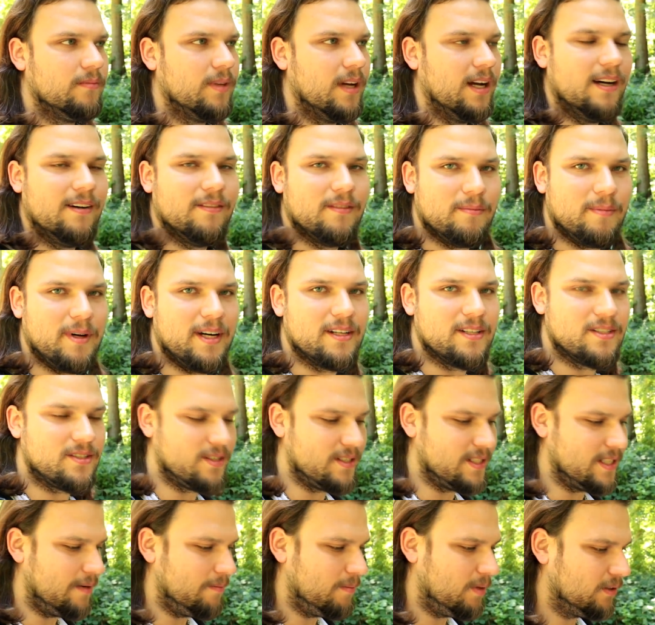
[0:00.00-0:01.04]
Ja, wenn beides
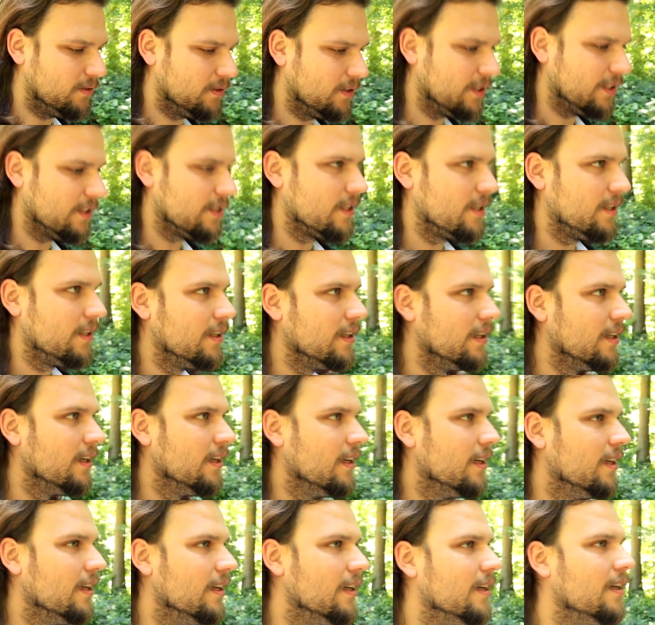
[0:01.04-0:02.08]
zusammen auftritt,
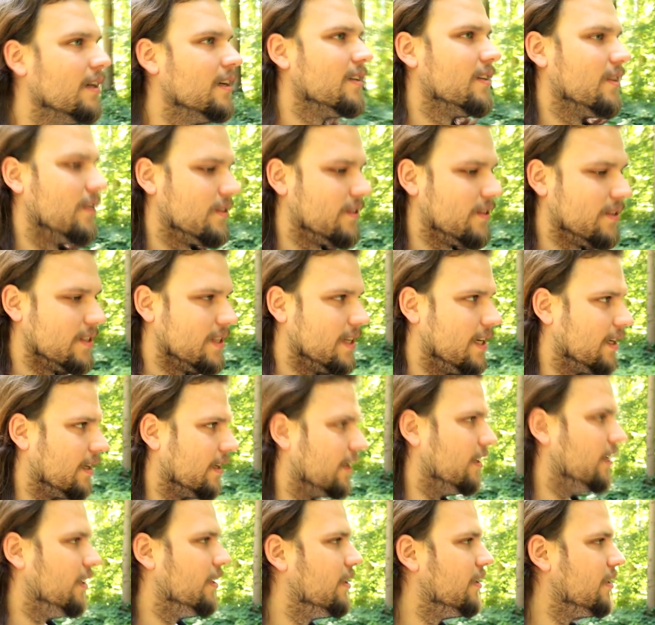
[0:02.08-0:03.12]

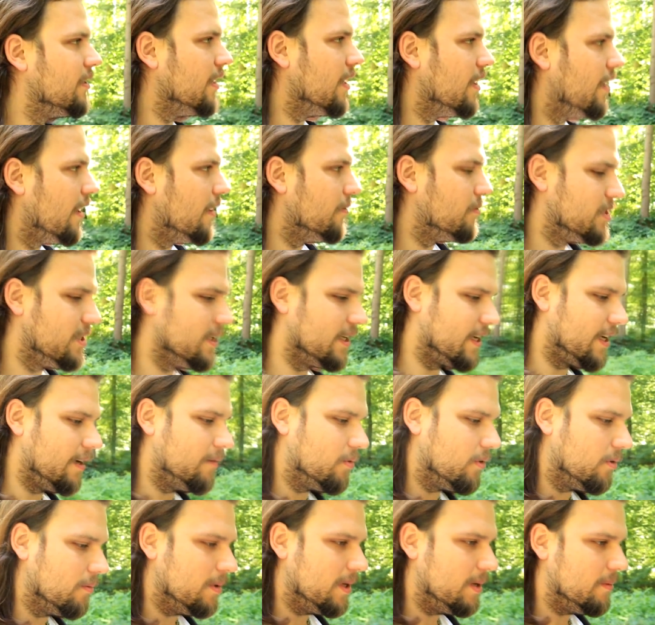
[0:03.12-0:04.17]
sozusagen, dann habe ich da
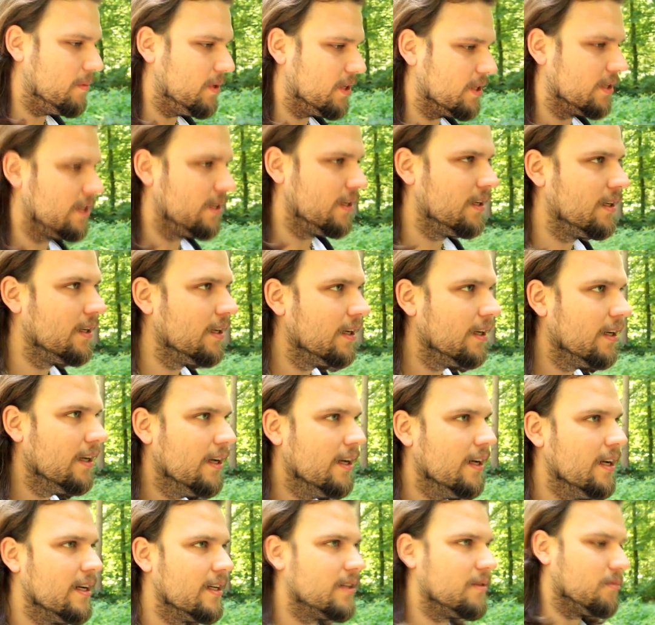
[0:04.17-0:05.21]
kein Problem mit.
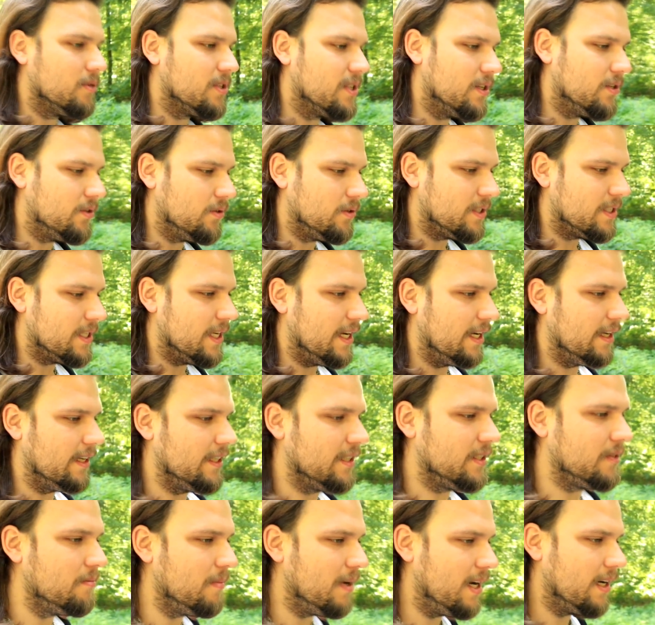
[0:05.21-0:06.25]
Ich muss natürlich sagen,
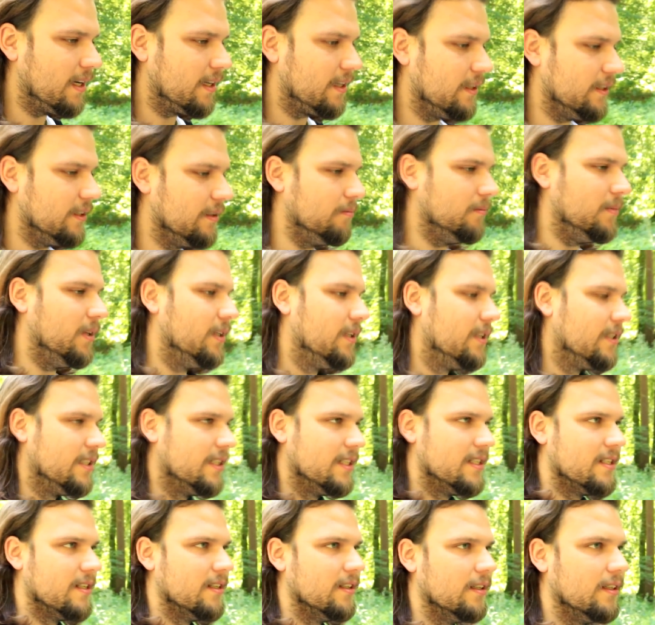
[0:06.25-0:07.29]
ich mag ähm,
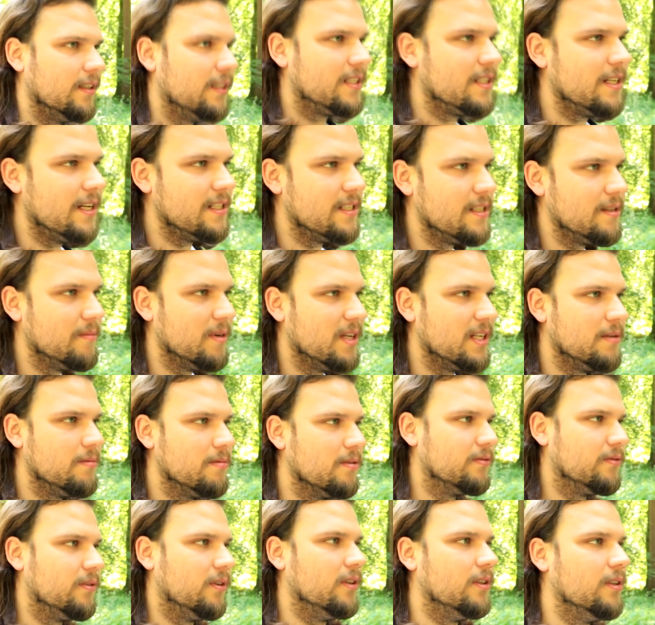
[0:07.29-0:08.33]
diese, ich nenne sie mal
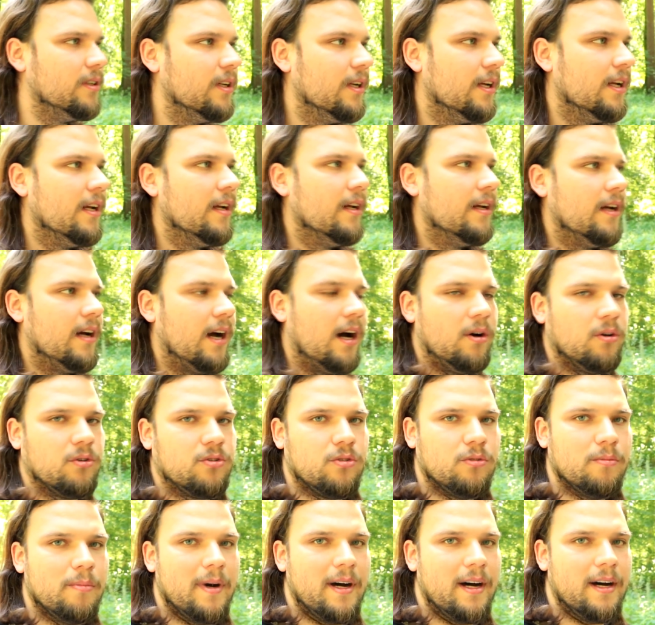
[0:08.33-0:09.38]
liebevoll,
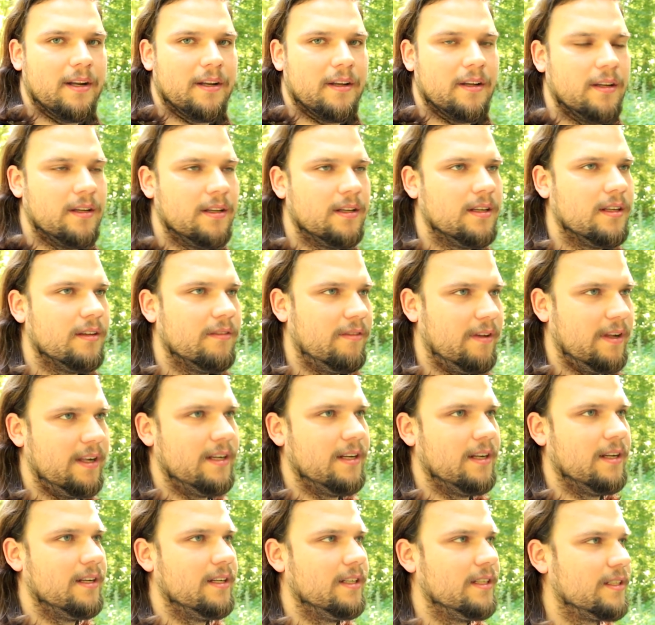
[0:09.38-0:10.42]

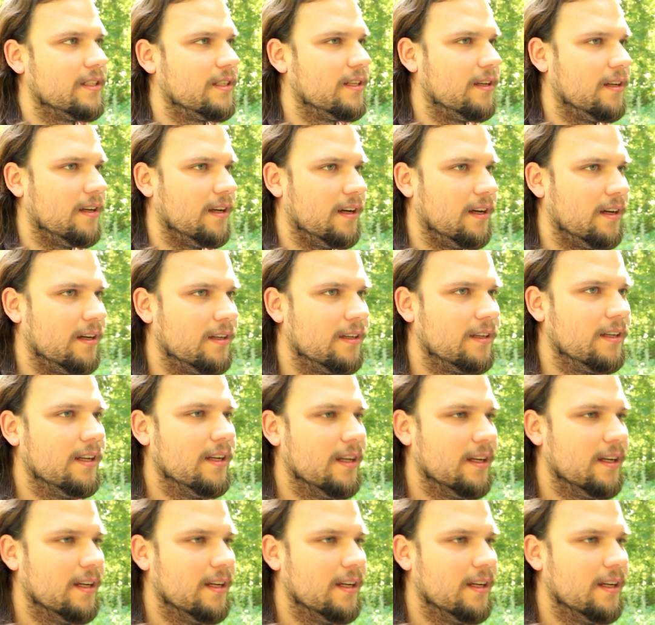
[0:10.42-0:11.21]
Autobahnwälder nicht. Ja.